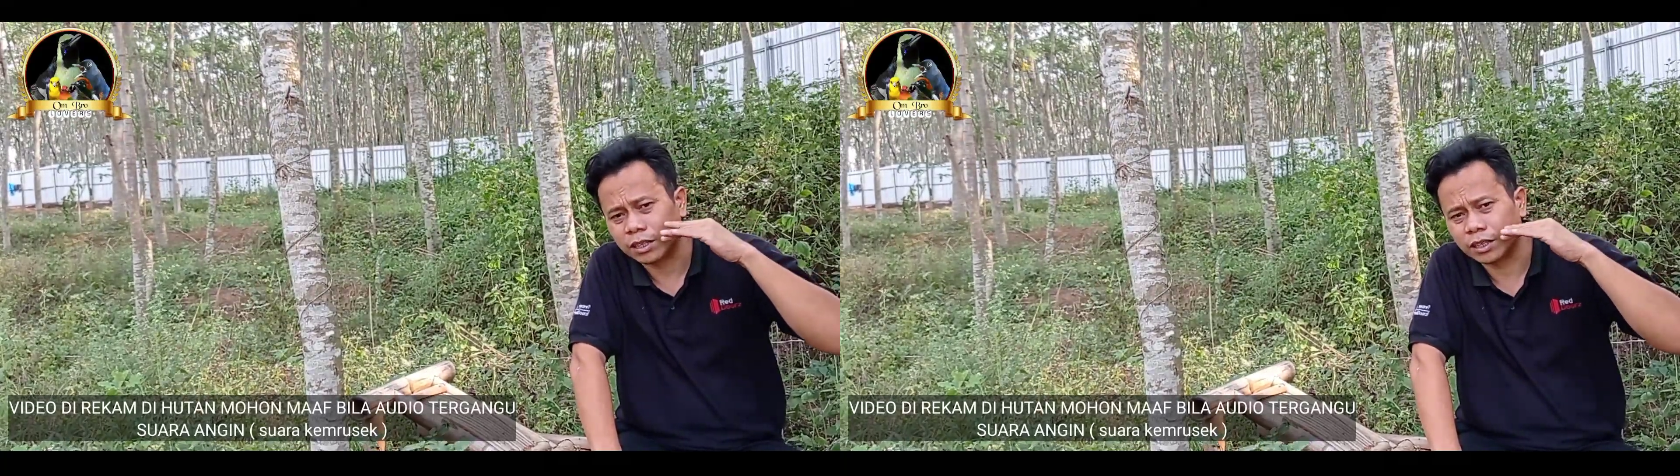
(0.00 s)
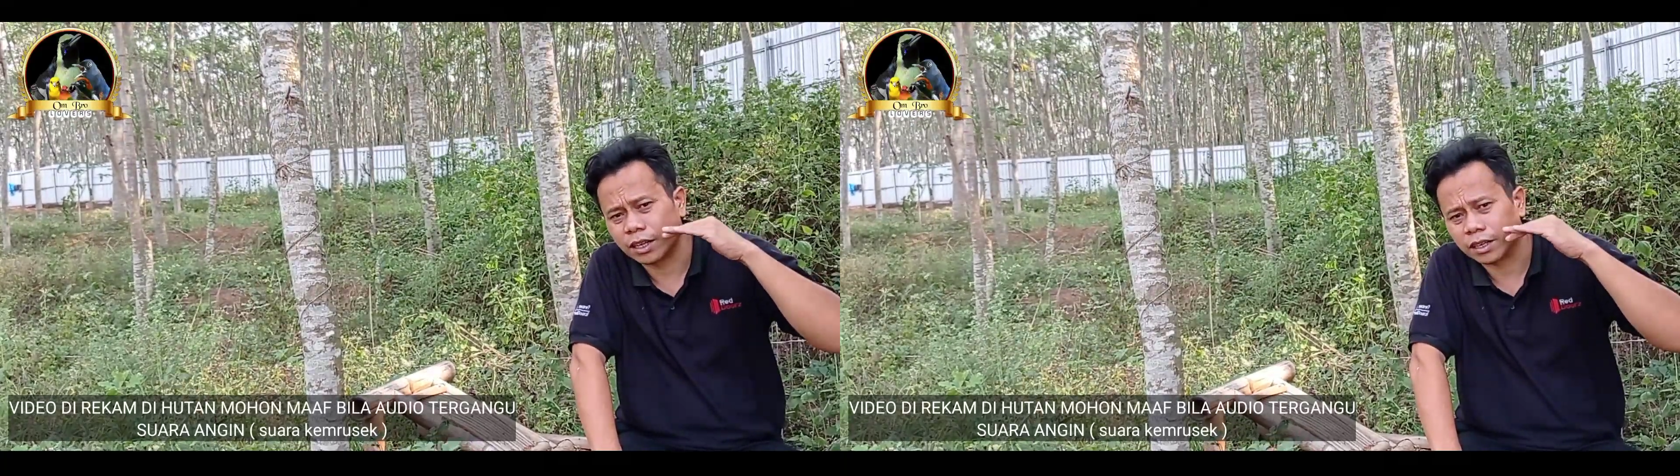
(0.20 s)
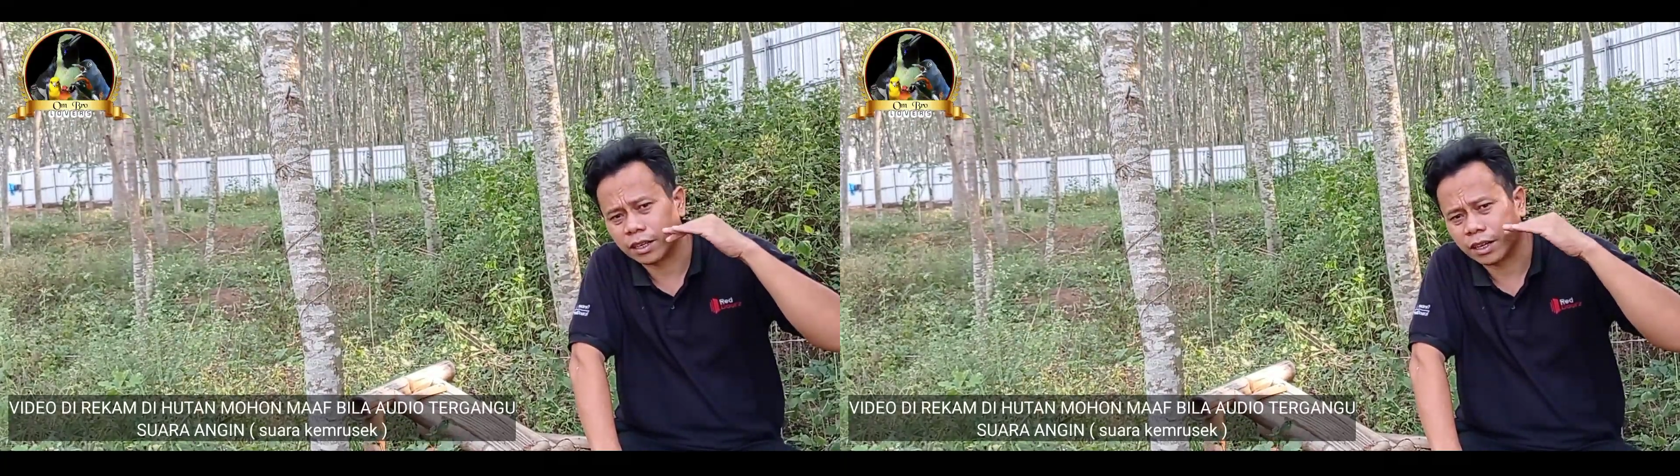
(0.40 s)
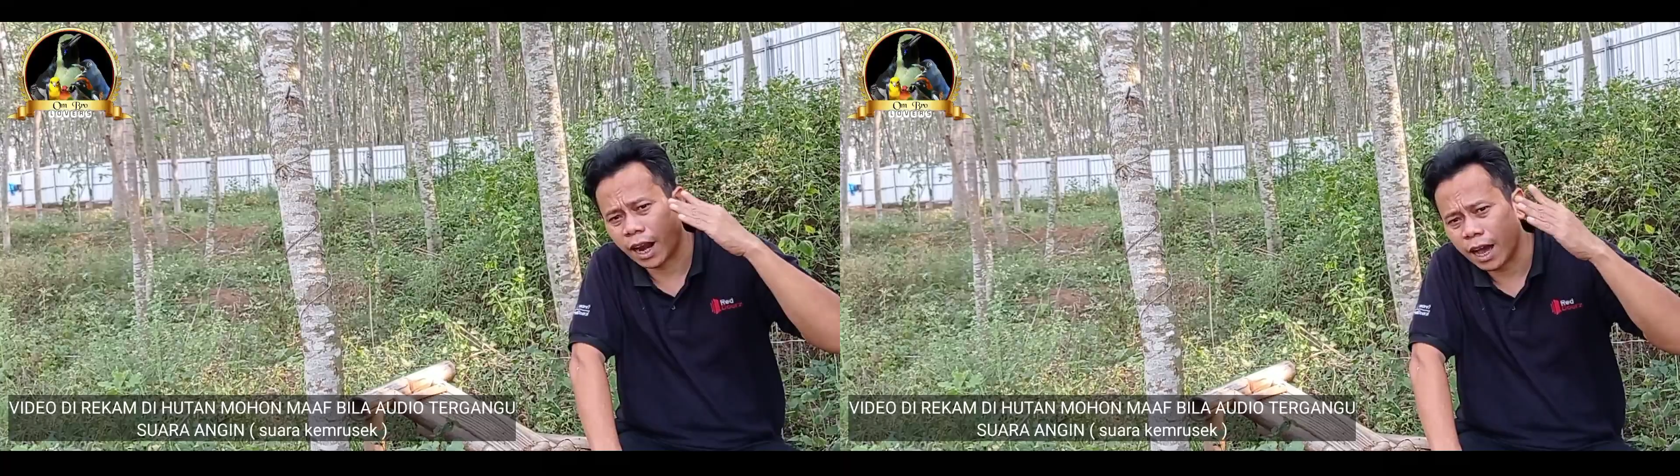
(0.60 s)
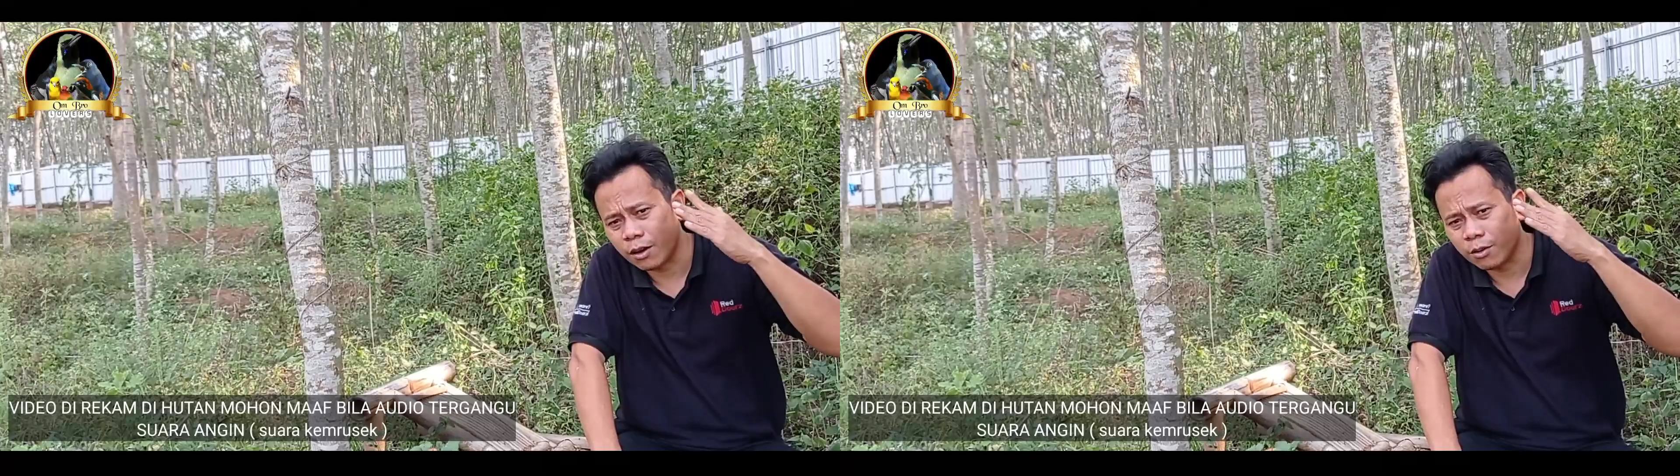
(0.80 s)
dengan
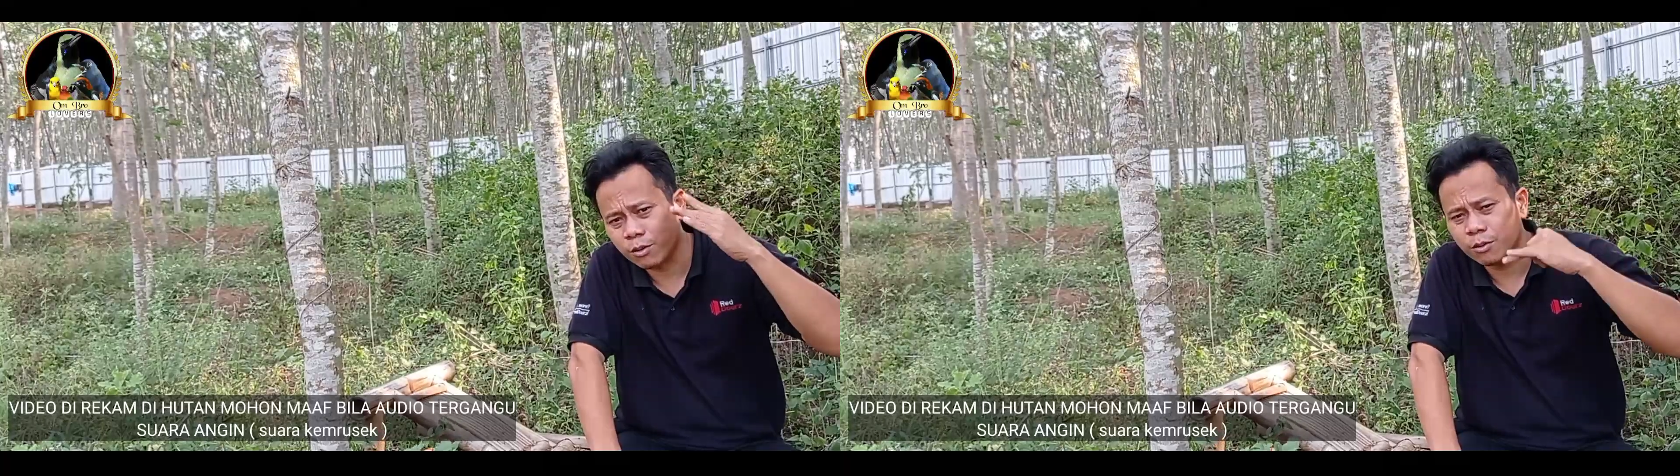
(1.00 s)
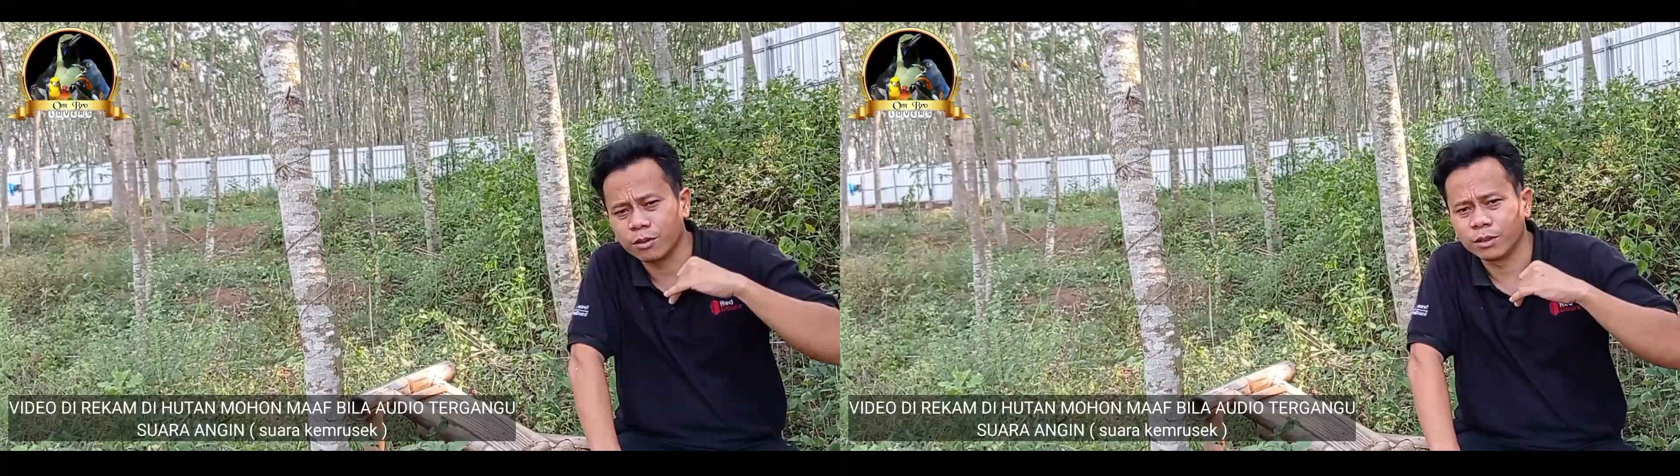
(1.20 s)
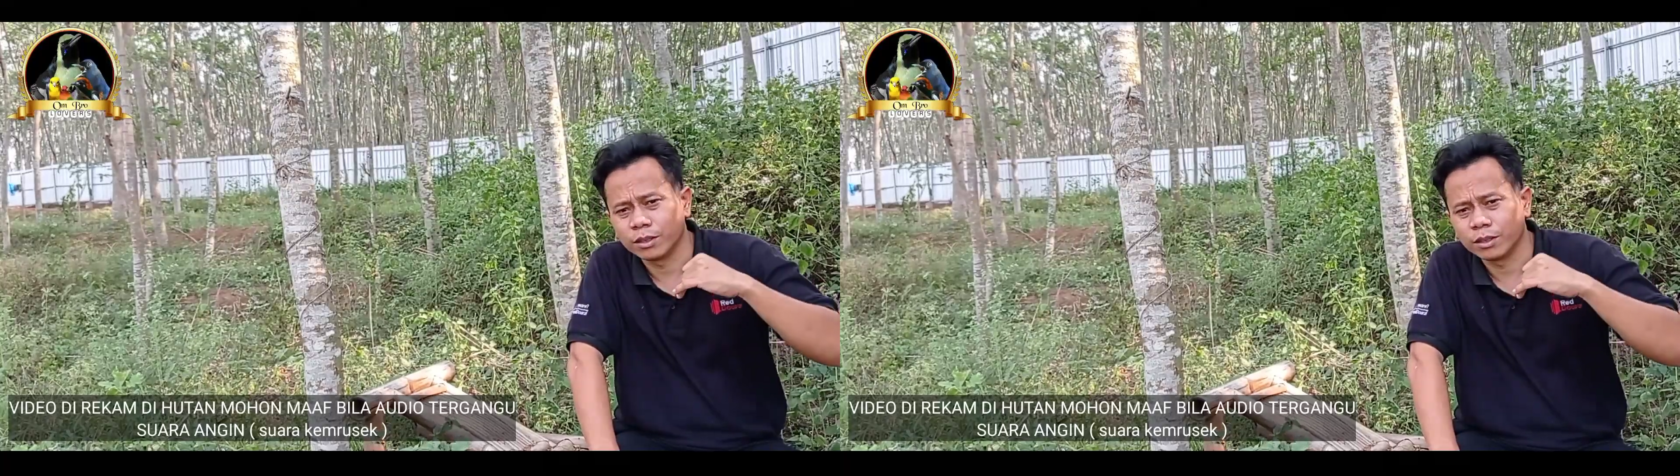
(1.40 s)
klau